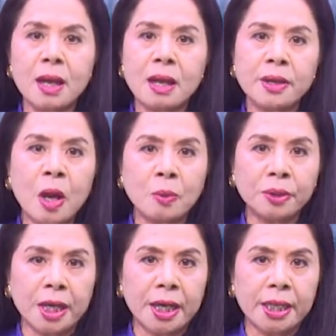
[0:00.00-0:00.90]
Đồng
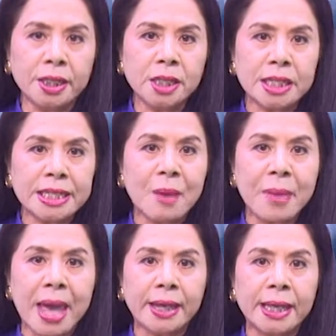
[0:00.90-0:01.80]
thời đưa cha
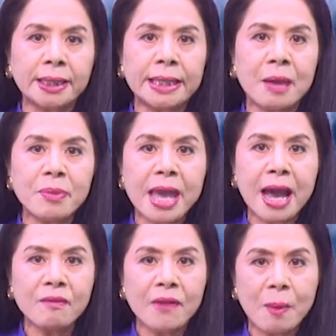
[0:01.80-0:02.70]
mẹ đến tham
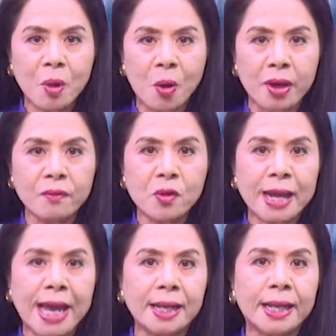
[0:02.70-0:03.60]
gia Pháp hội Vu
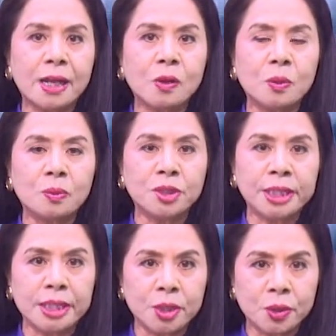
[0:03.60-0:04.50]
Lan để cùng
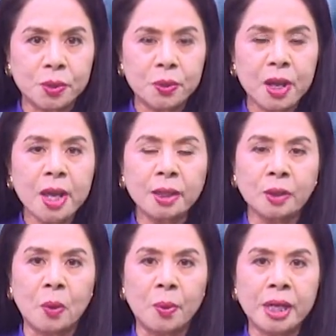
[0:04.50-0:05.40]
trì trú,
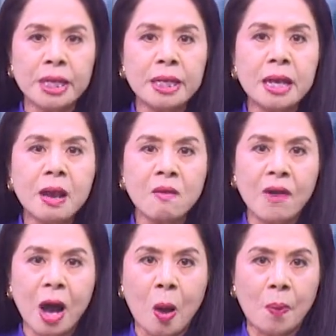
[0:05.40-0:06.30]
tụng kinh
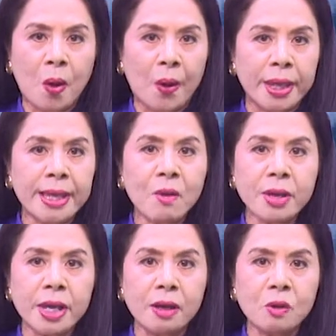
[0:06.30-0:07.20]
và học hỏi giáo
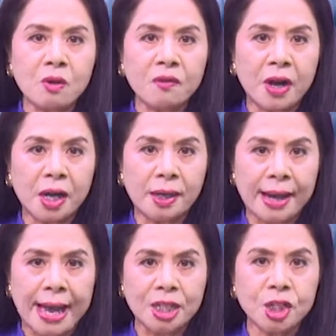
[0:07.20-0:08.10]
nghĩa của Phật
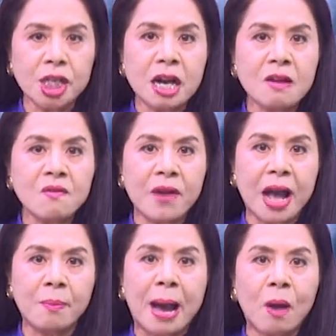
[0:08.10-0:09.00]
là tri ân
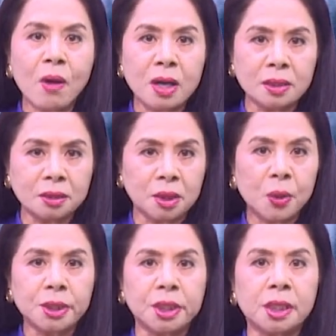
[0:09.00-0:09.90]
và báo ân
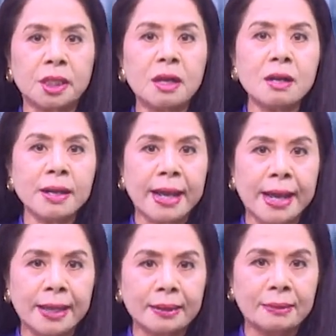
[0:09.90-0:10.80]
tối thượng hơn cả.